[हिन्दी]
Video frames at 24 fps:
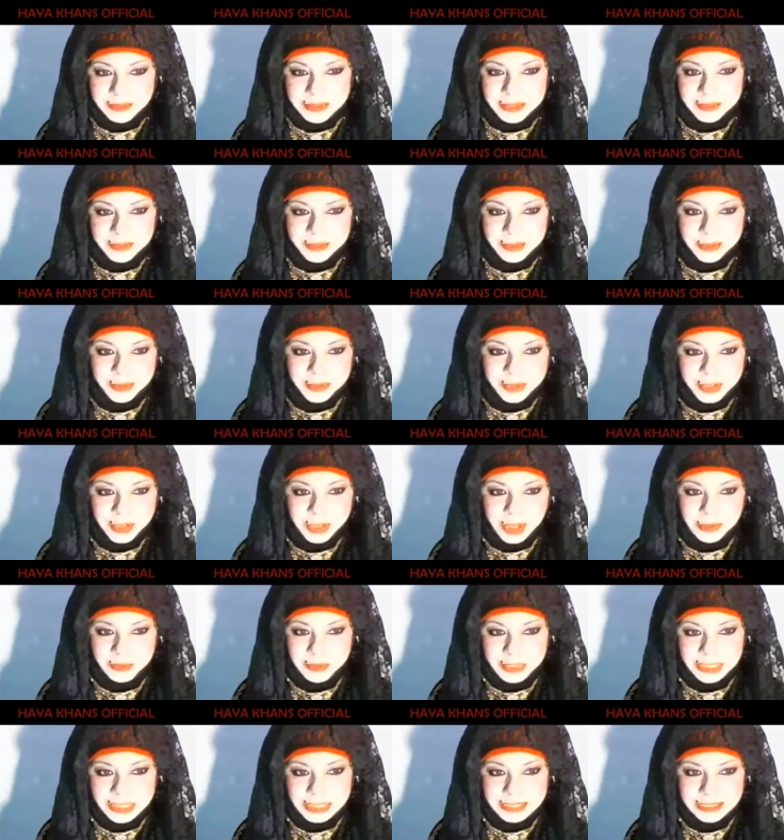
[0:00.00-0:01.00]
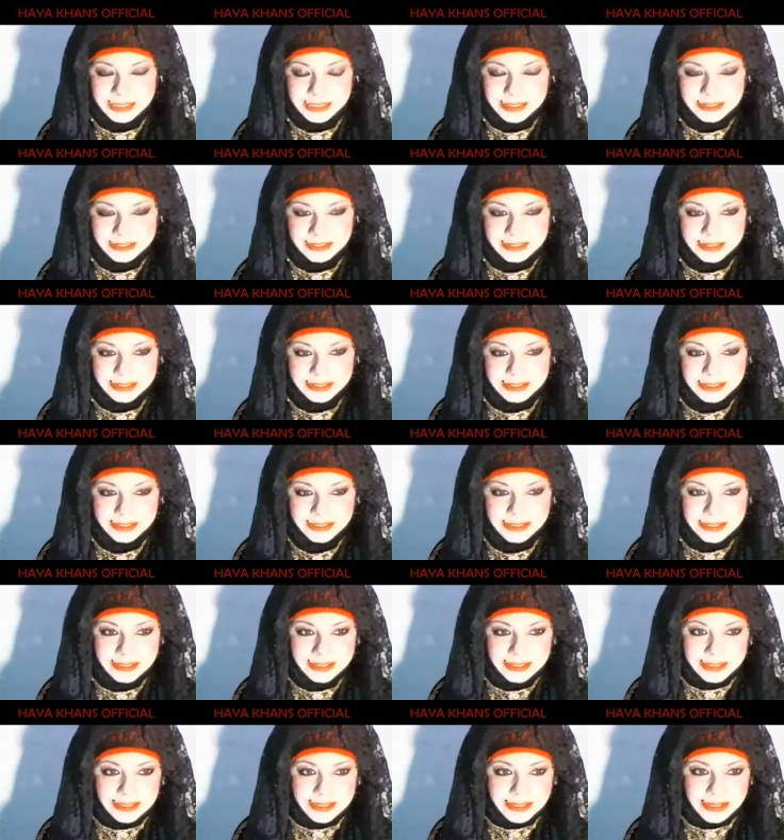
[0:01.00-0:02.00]
आप सबको खुश आमदीद कहते हैं
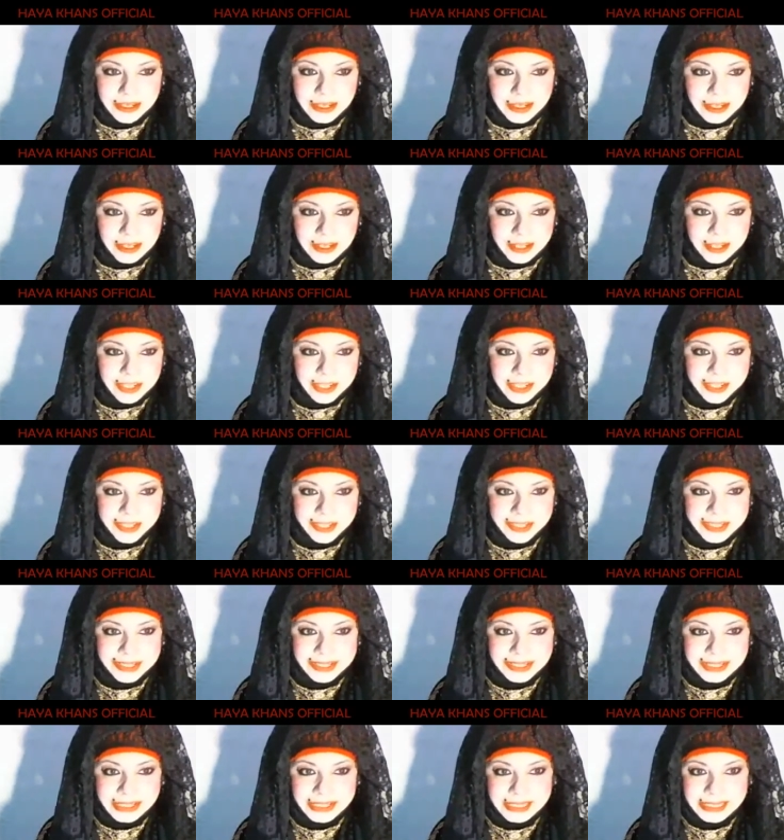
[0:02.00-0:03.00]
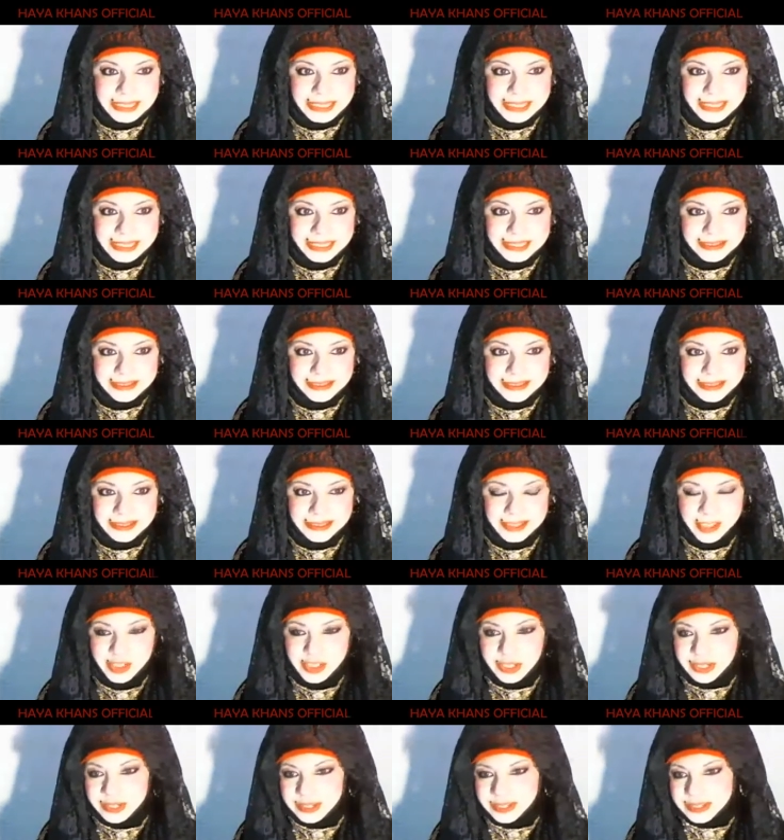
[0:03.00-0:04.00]
और जी
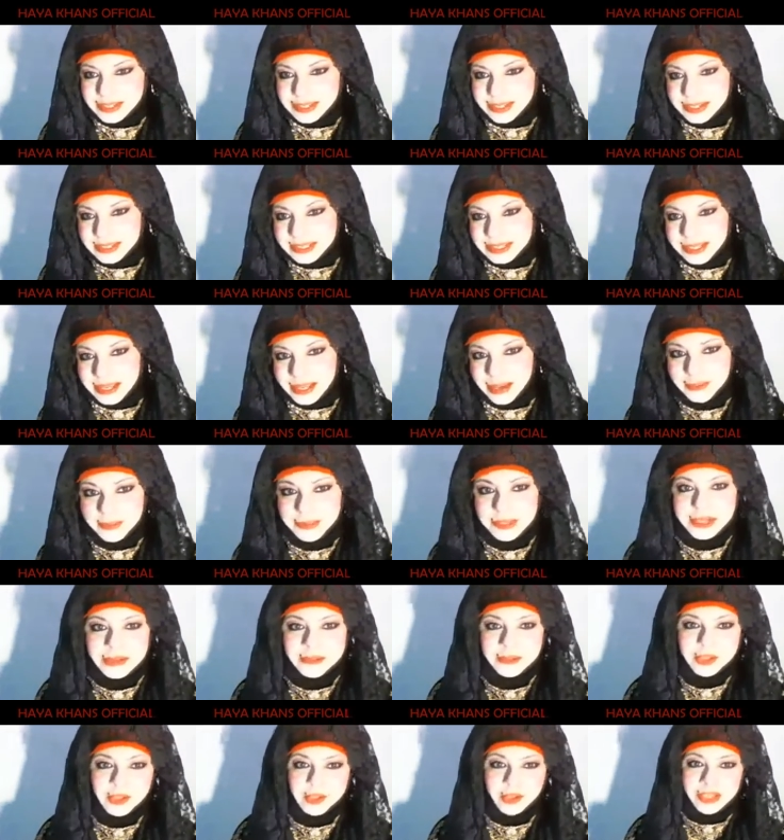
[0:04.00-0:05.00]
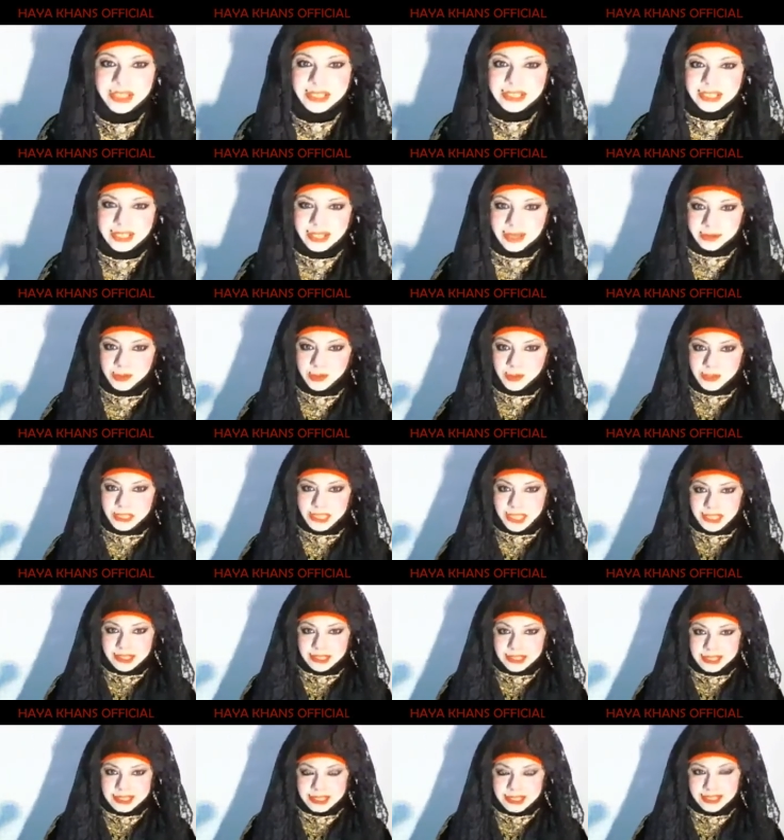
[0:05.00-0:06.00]
जहाँ जहाँ से आपने हमें ज्वाइन किया आपको
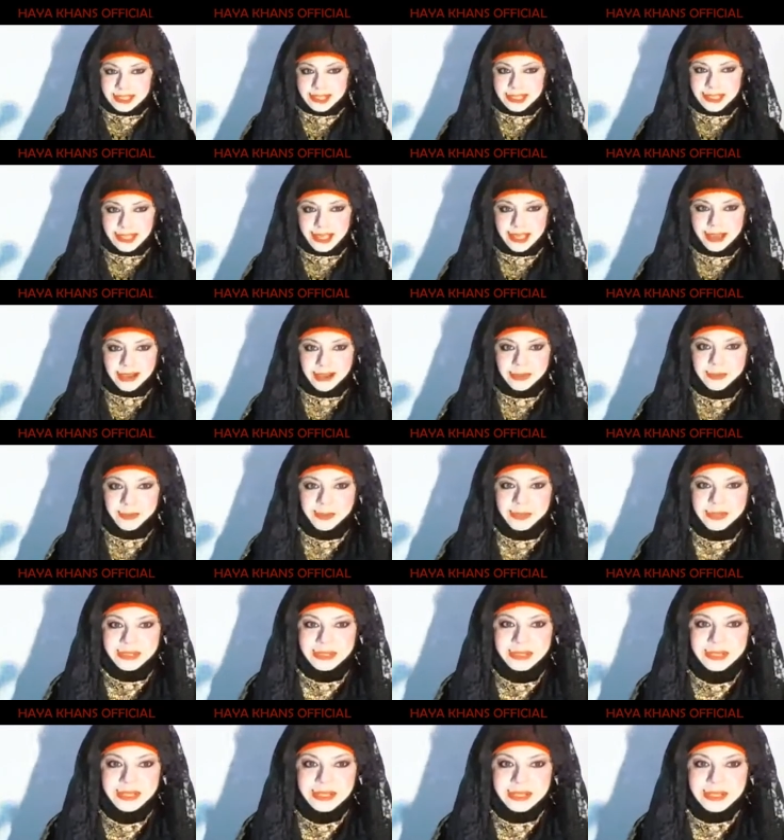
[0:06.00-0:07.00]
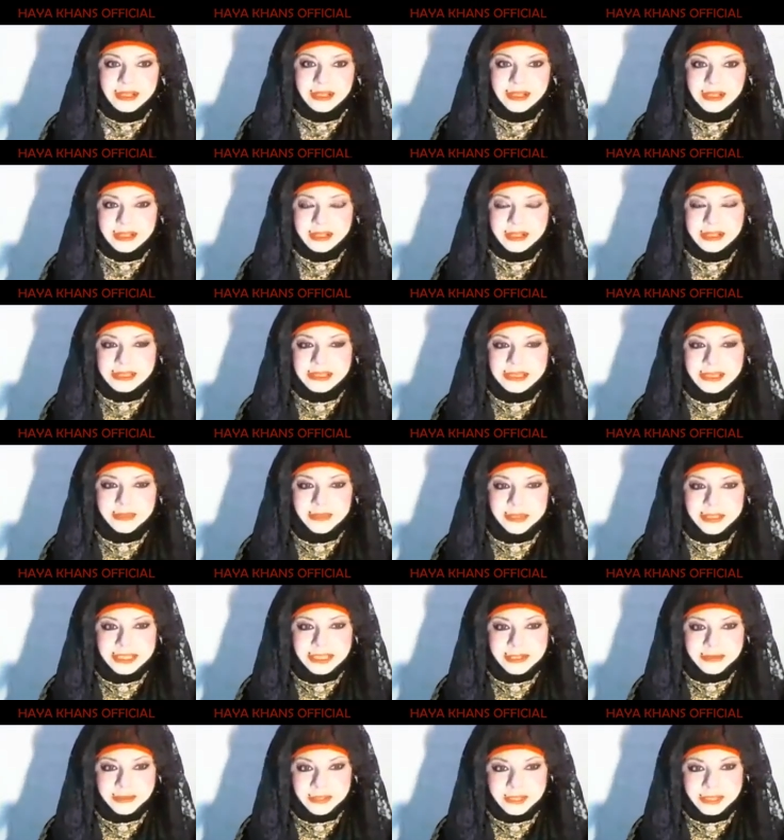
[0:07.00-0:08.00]
बताते चले कि आप uh,
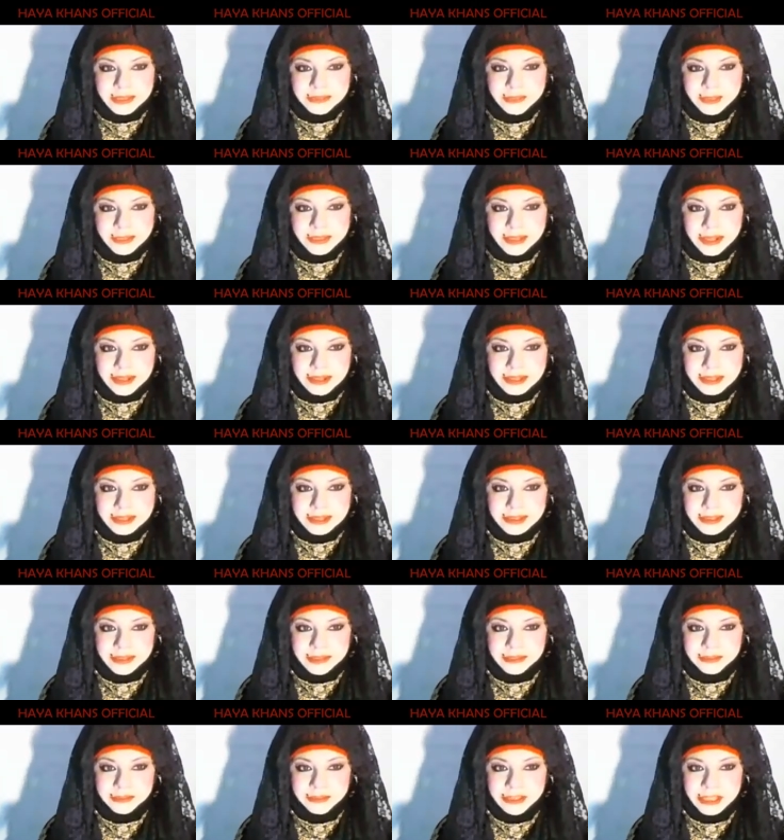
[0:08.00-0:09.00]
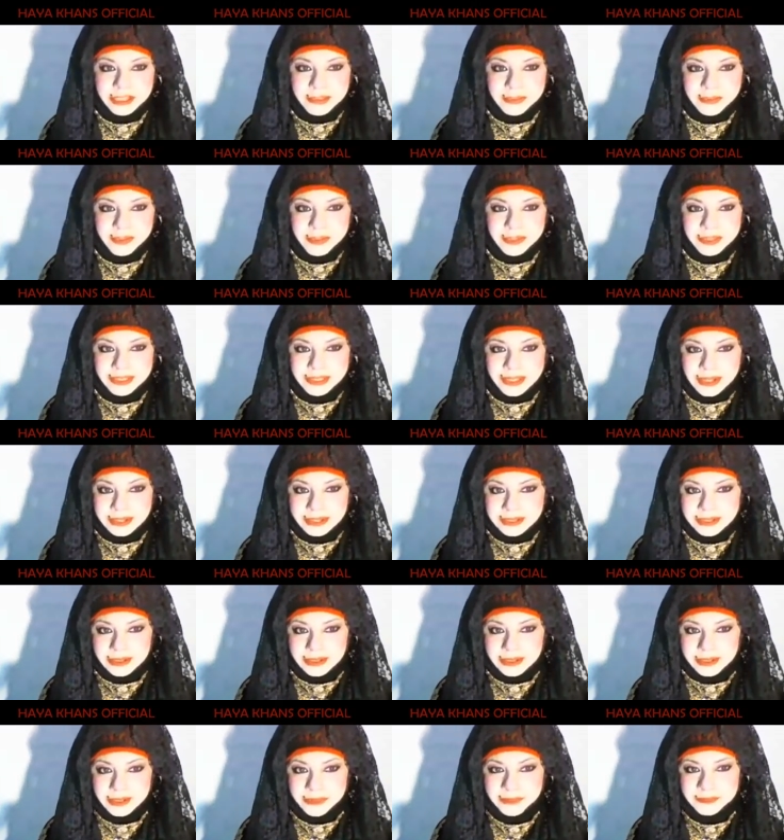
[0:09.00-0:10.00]

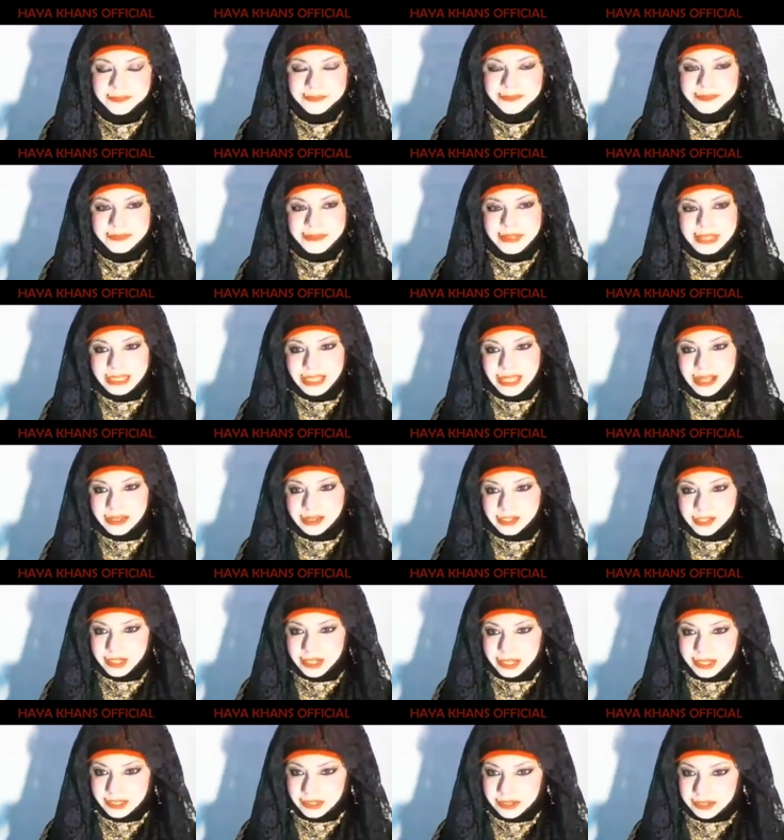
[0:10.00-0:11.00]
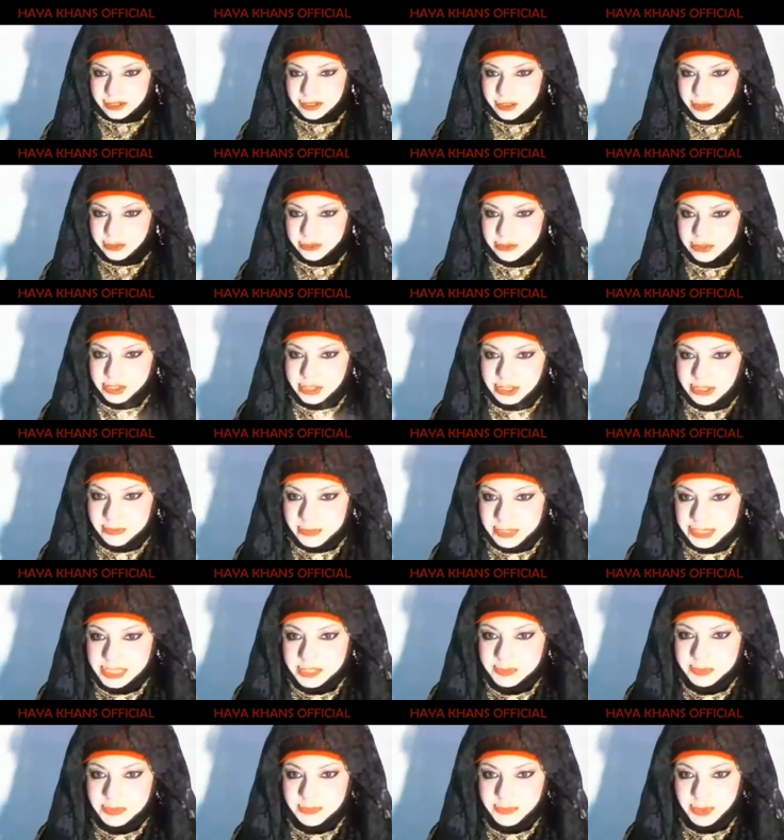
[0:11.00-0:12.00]
www.facebook.com स्लैश हया खान ऑफिशियल
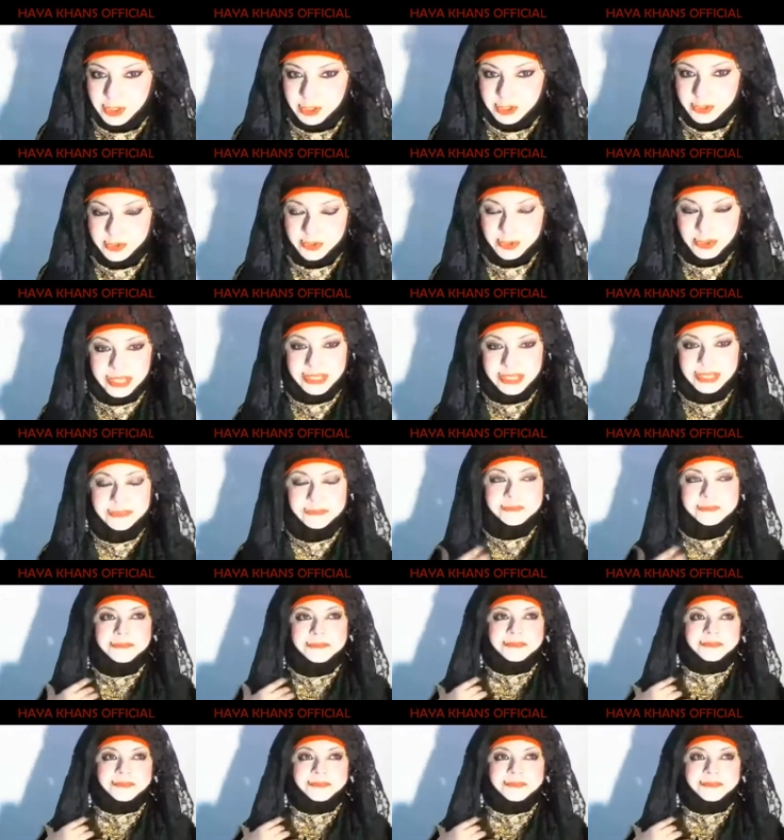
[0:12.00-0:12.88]
पेज पे मौजूद हैं